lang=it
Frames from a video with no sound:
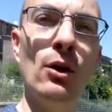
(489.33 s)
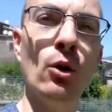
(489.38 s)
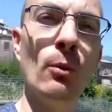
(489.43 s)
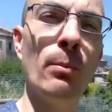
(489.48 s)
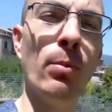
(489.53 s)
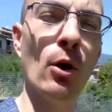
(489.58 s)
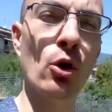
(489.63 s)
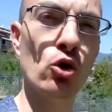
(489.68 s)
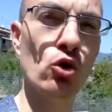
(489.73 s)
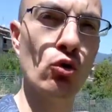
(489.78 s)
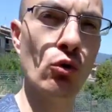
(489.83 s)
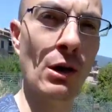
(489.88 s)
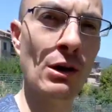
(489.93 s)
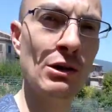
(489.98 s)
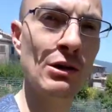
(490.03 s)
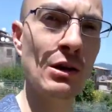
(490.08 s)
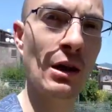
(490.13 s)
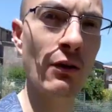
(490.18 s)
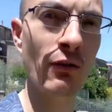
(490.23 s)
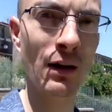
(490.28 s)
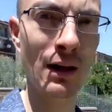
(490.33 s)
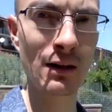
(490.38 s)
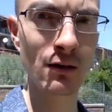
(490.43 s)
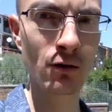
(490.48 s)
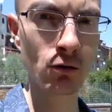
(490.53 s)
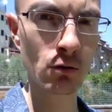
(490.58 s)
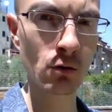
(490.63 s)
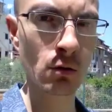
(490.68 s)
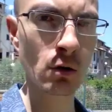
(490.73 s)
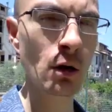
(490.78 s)
non posso essere
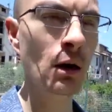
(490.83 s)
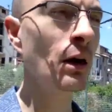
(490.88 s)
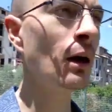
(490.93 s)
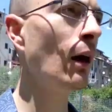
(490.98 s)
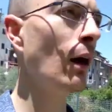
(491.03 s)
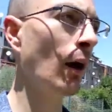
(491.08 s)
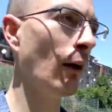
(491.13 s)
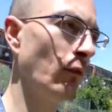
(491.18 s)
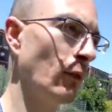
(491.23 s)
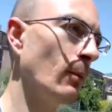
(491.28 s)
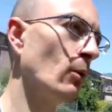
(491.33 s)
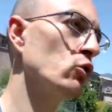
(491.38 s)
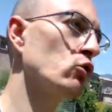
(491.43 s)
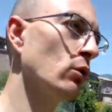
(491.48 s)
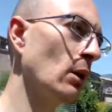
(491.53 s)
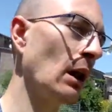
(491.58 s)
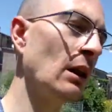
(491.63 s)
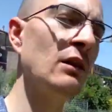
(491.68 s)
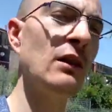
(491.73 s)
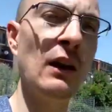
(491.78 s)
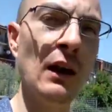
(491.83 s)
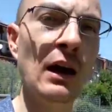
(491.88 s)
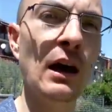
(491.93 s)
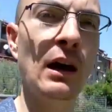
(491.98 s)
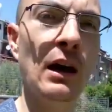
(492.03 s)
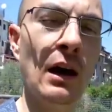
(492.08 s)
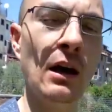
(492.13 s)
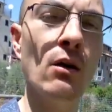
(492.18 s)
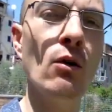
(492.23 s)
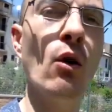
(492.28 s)
falso e vi posso garantire che
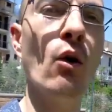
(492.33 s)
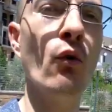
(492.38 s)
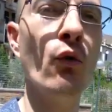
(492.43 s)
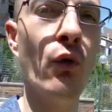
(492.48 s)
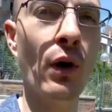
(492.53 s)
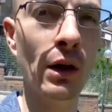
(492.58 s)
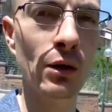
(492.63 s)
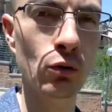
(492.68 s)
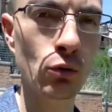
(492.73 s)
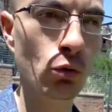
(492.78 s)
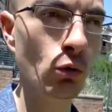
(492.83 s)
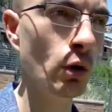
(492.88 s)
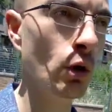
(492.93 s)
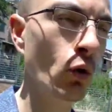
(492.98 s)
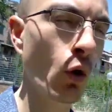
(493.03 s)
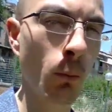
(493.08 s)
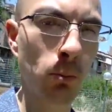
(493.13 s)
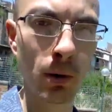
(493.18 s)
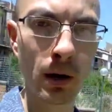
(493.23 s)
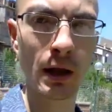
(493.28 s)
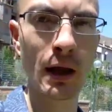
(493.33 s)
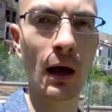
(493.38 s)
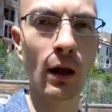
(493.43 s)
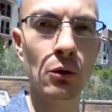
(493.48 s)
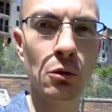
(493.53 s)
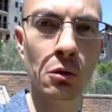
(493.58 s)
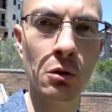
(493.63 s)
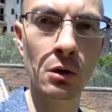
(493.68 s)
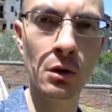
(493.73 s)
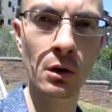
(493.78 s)
anche io ho fatto e ho
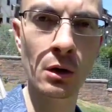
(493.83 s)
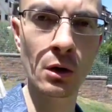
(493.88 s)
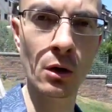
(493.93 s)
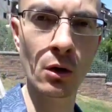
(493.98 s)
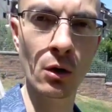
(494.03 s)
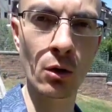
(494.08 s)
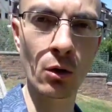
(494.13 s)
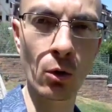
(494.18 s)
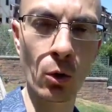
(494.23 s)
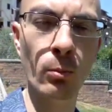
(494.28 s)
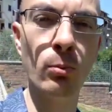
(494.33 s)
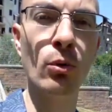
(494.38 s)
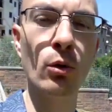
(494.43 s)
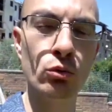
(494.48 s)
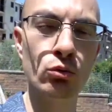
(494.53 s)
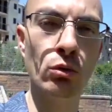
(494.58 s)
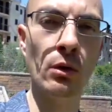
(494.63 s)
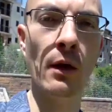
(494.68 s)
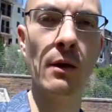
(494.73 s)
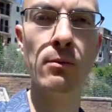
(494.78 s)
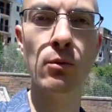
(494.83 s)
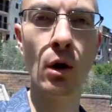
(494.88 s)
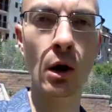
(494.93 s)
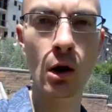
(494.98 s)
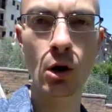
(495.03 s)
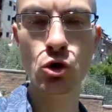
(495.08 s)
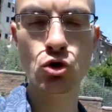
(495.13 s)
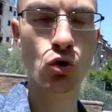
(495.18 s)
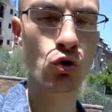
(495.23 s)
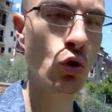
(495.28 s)
applicato l'opportunismo
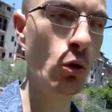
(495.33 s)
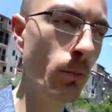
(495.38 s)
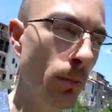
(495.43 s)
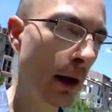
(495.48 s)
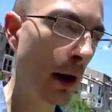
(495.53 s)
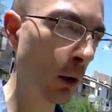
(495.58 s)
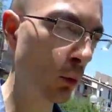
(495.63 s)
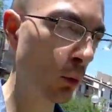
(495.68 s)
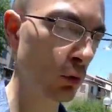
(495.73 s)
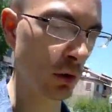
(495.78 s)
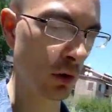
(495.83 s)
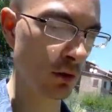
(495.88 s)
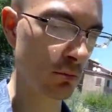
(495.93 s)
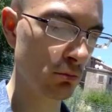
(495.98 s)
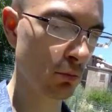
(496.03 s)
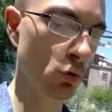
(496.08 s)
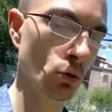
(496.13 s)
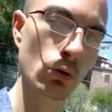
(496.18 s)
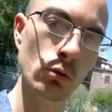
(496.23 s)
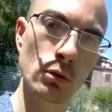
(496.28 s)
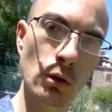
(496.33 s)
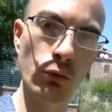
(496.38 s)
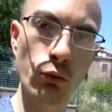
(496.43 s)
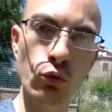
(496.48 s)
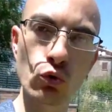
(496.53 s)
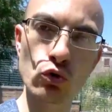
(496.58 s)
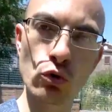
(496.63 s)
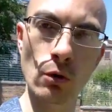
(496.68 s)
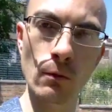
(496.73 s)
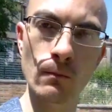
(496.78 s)
religioso, il paraculismo
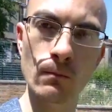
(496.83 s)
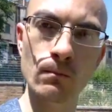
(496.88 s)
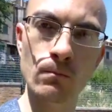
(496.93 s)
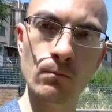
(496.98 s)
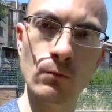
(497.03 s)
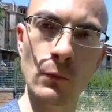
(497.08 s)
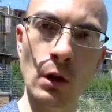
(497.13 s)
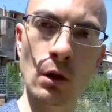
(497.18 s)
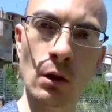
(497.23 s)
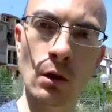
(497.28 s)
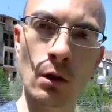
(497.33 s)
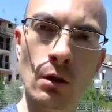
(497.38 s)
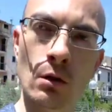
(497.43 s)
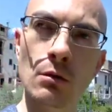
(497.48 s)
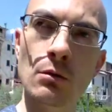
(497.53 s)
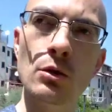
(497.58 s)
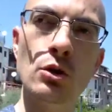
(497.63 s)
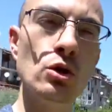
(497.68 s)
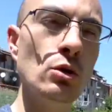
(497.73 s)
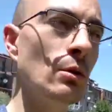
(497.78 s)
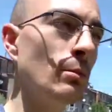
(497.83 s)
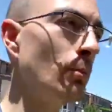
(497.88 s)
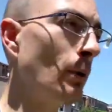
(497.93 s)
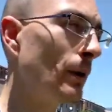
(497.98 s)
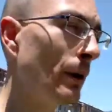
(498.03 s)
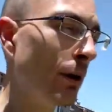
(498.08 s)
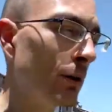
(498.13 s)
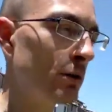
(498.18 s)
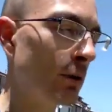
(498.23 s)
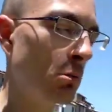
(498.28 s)
diffuso. Dicevo,
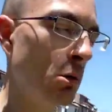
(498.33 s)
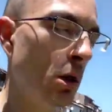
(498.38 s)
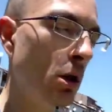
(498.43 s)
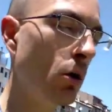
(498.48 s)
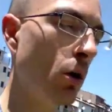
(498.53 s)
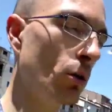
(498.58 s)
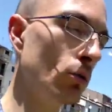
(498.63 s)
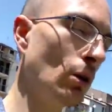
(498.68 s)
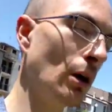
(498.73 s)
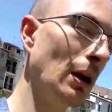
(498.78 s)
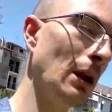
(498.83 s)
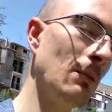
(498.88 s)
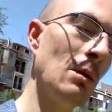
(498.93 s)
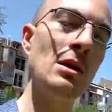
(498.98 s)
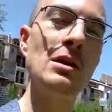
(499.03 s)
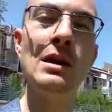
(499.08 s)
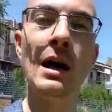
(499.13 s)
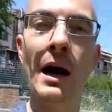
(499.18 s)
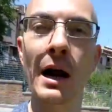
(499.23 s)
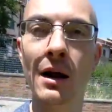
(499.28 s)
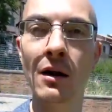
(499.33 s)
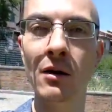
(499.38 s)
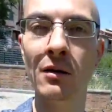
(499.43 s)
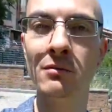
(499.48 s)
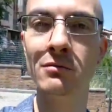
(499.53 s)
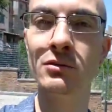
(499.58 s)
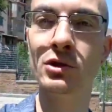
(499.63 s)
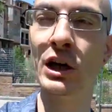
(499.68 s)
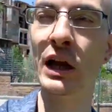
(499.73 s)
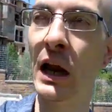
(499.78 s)
una volta mi ricordo all'elementare, no?
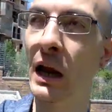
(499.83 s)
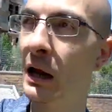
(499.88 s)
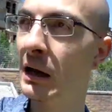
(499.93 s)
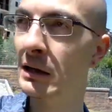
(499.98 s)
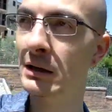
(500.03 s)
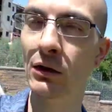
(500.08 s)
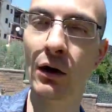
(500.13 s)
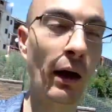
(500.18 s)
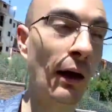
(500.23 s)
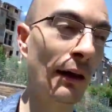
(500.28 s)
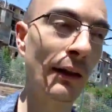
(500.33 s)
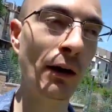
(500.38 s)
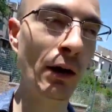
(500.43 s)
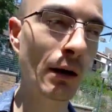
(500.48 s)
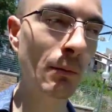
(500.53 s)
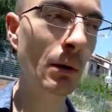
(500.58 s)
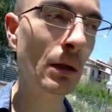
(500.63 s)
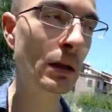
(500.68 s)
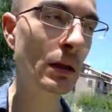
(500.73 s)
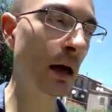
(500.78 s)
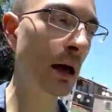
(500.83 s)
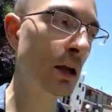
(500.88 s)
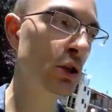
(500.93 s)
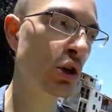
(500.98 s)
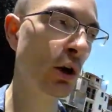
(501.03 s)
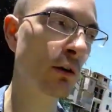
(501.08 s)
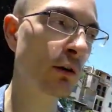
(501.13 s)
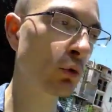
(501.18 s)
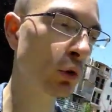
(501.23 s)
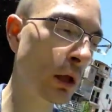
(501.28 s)
C'era, io andavo all'elementare,
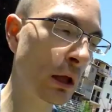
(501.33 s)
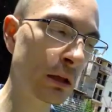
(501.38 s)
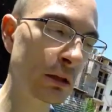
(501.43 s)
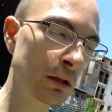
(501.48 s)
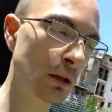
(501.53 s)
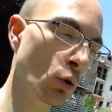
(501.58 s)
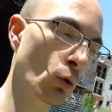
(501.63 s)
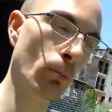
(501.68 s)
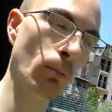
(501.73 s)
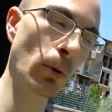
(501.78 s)
avevo tanti